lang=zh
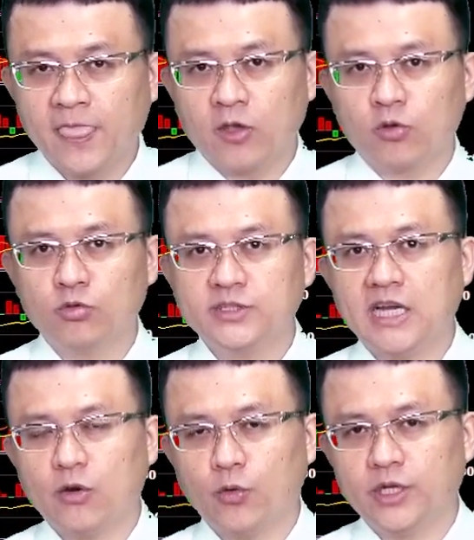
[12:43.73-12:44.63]
股价
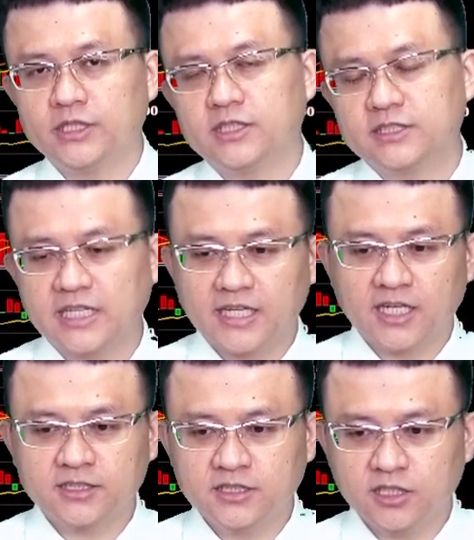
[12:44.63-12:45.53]
回撤上扬
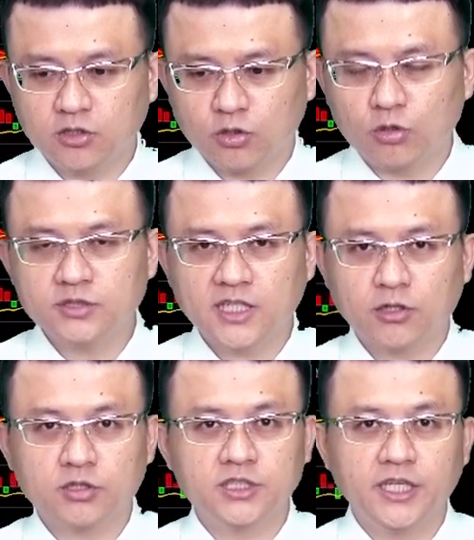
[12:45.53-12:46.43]
基线，通常都
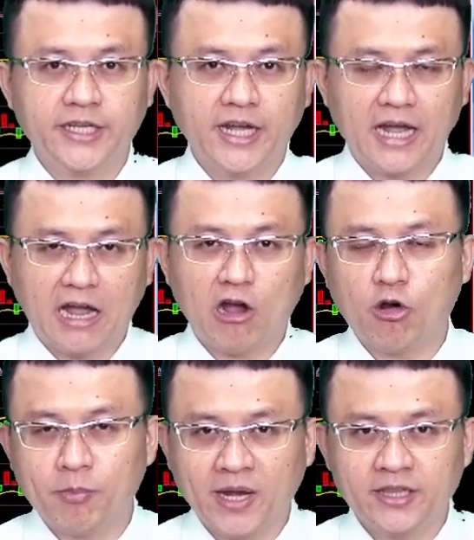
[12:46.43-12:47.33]
是一个好
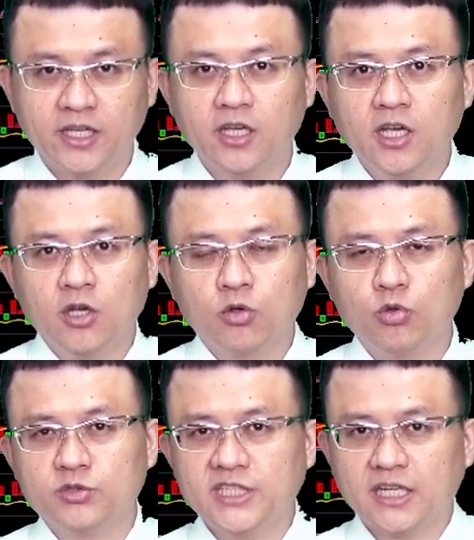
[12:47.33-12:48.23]
买点；股
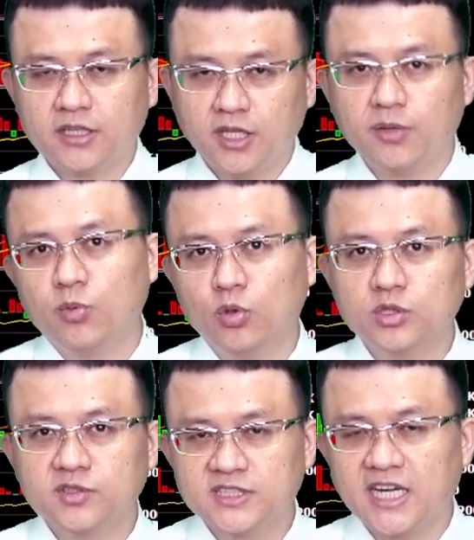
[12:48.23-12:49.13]
价跌破
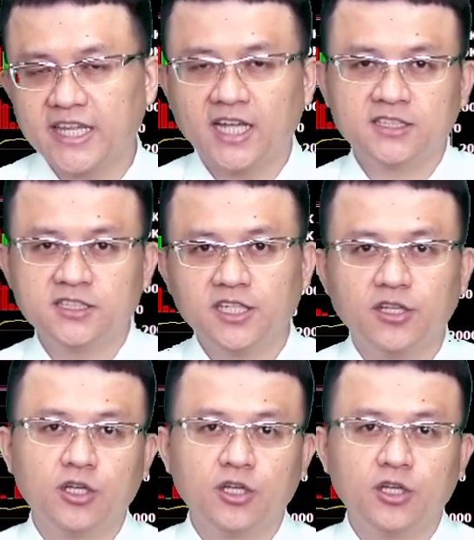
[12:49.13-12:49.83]
上扬基线。